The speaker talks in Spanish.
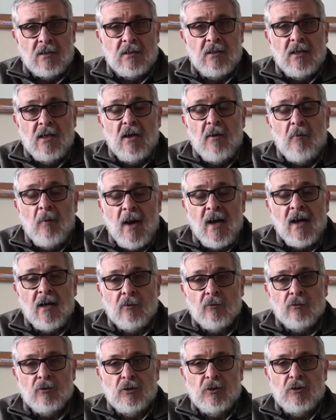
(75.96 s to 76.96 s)
quienes van
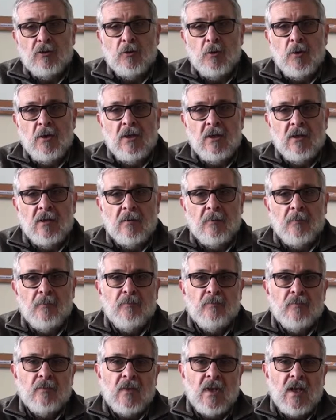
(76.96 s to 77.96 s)
a constituir
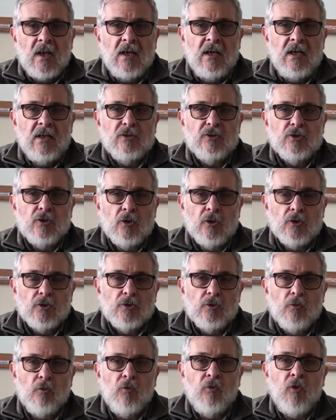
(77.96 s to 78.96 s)

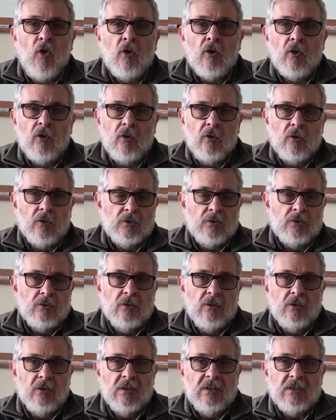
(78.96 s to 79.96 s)
esos focos
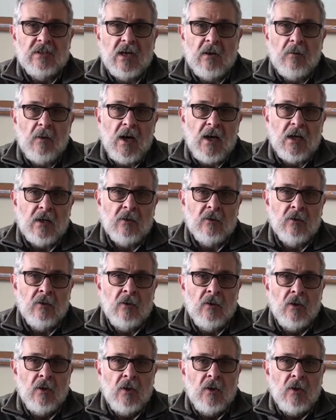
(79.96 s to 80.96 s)
de
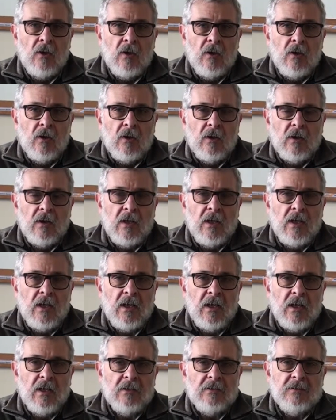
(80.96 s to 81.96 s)
trabajo
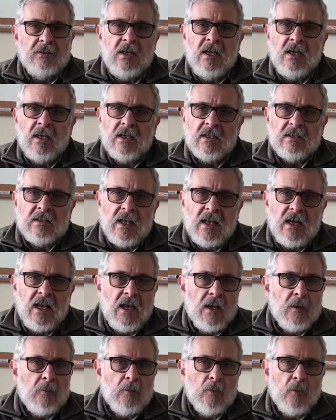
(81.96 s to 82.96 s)
eh, tienen que
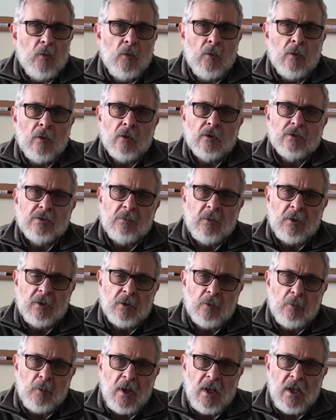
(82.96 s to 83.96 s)
tener un
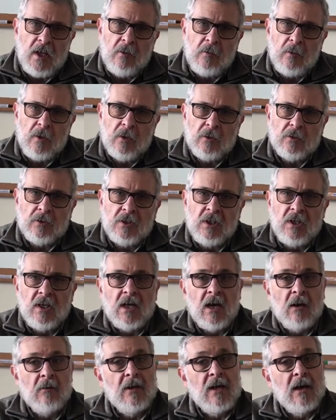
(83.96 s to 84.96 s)
conocimiento previo,
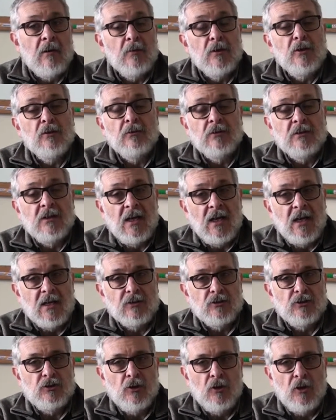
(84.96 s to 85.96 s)
tiene que haber habido
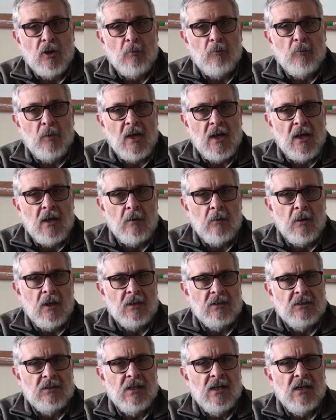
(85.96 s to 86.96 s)
interacciones
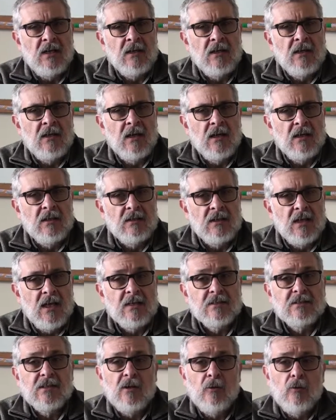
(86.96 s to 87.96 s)
previas, tienen que
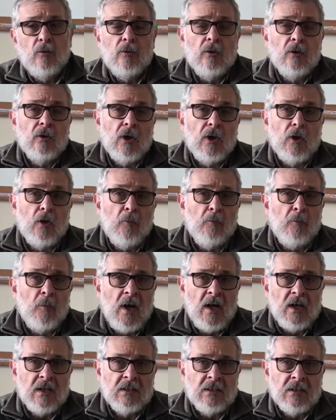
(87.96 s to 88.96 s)
estar seguros que
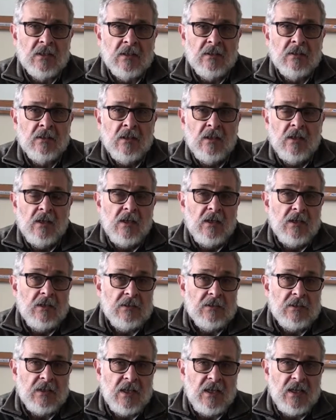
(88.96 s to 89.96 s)
comparten
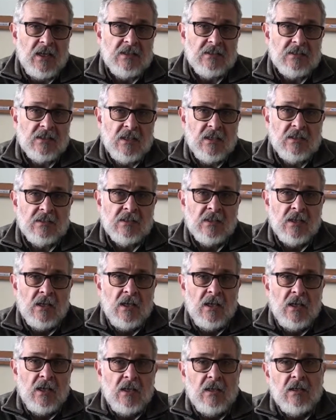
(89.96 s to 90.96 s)
intereses
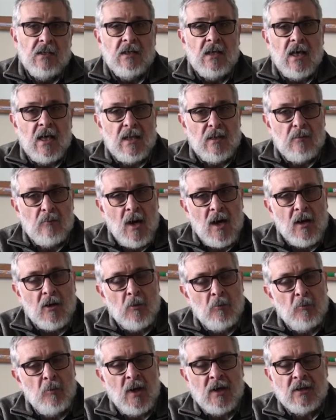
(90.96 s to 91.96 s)
y que además
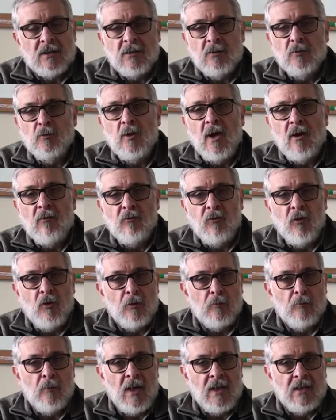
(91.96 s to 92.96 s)
comparten una
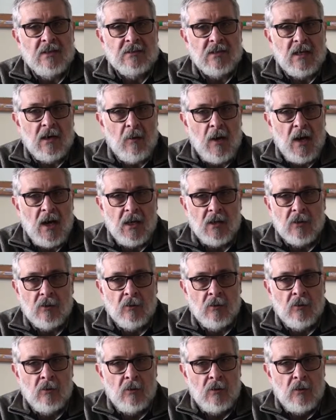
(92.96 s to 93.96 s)
forma de
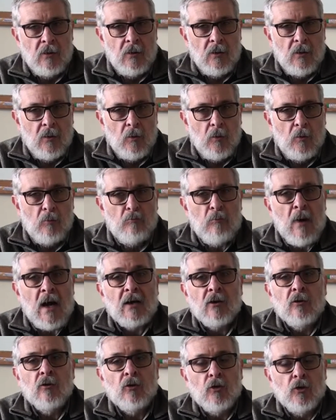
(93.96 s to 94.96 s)
trabajo, un
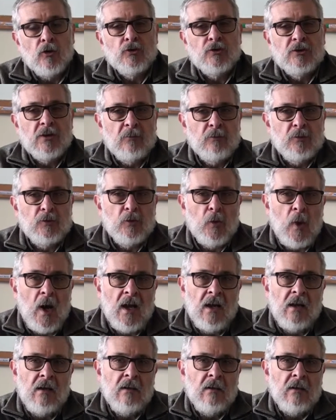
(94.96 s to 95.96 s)
marco
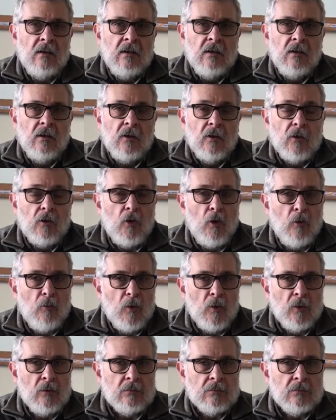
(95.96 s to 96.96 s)
conceptual
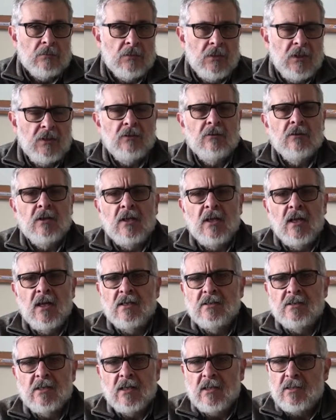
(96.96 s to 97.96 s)
común. ¿Esto qué
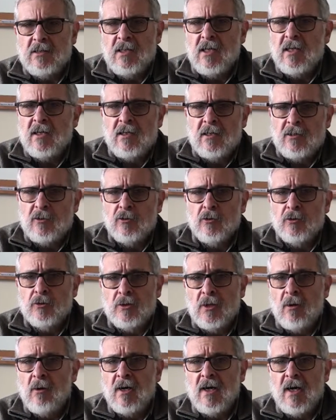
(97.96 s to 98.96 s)
quiere decir? ¿Que tienen que
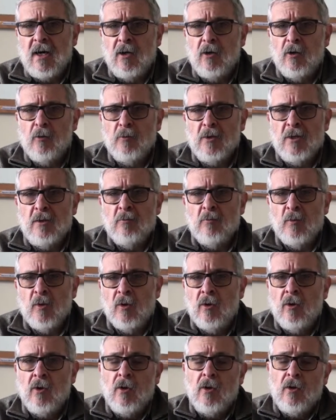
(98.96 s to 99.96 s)
todos trabajar en lo
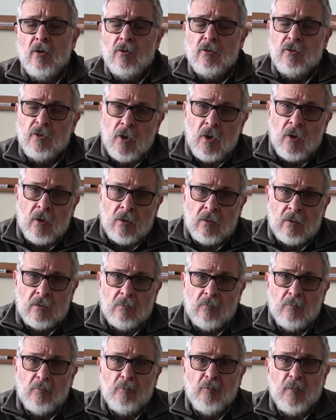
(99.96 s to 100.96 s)
mismo? No,
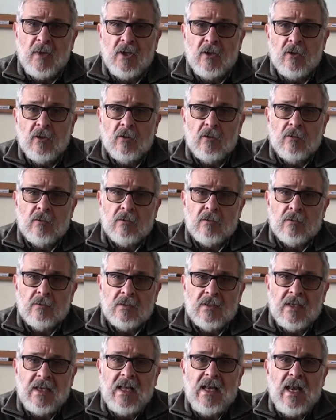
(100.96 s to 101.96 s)
pero
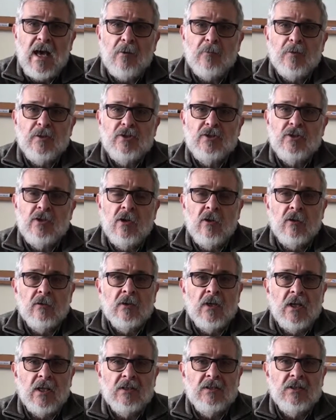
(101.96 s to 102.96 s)
que la
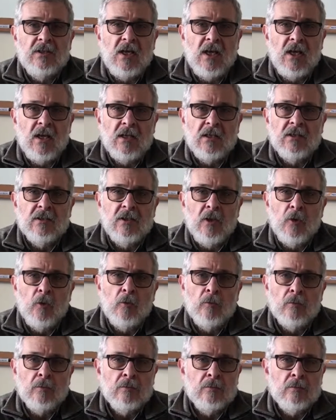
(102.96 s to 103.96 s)
visión que tienen de,
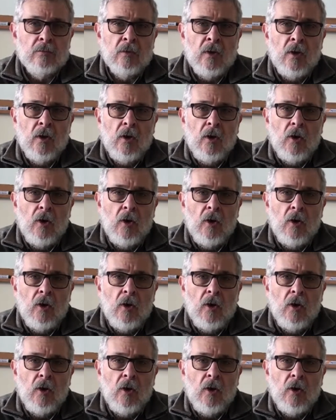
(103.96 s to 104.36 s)
un,